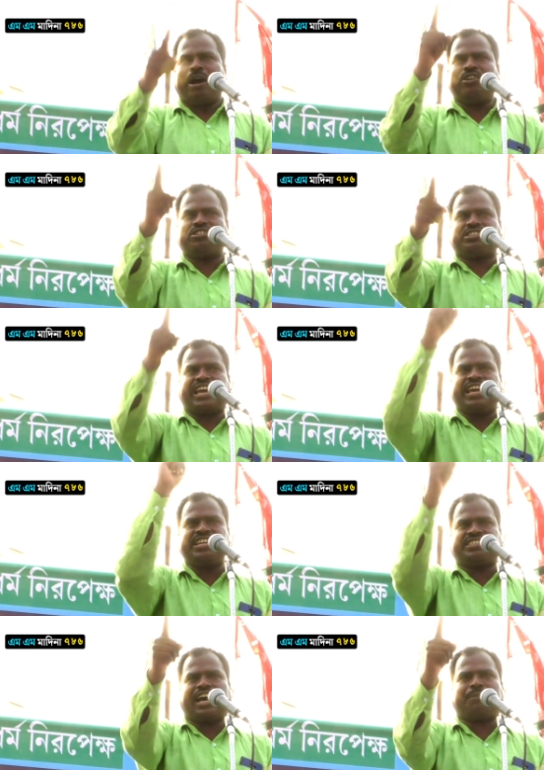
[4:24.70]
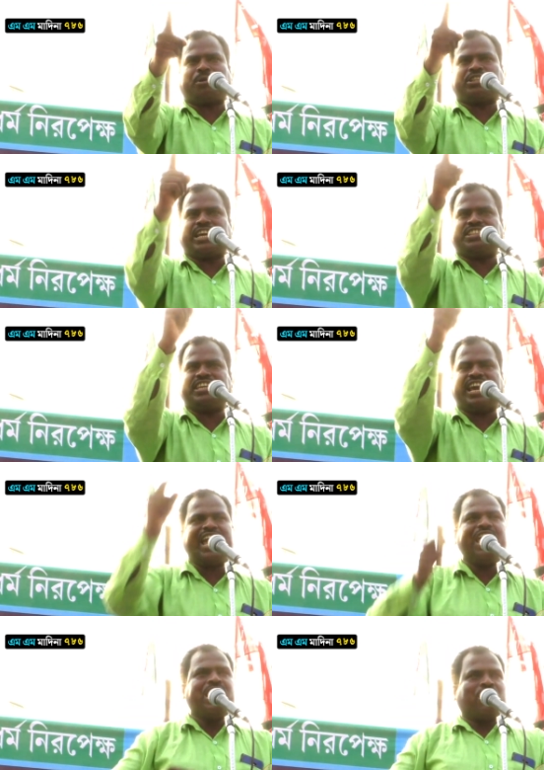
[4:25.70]
মানুষকে হিংসার পথে দিয়ে
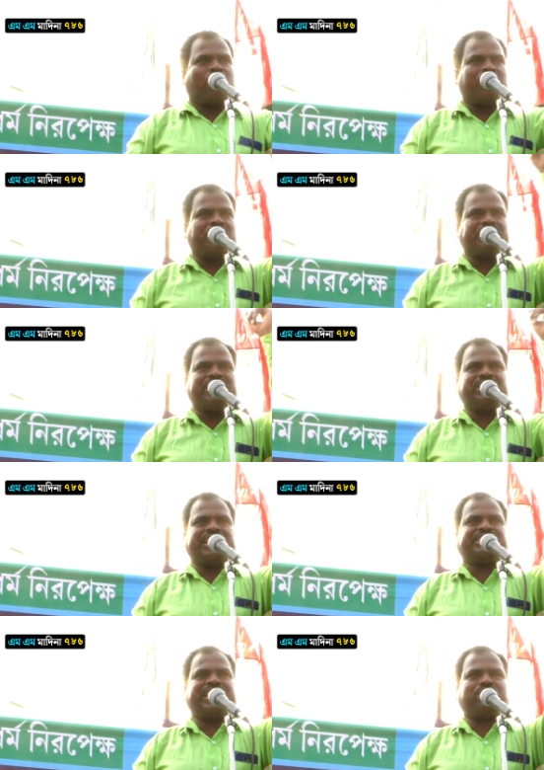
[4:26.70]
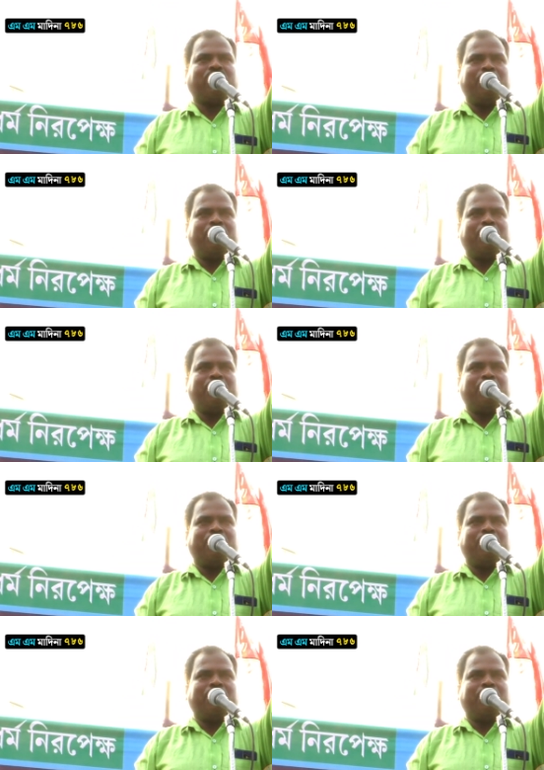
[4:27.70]
কোনোদিন দেশের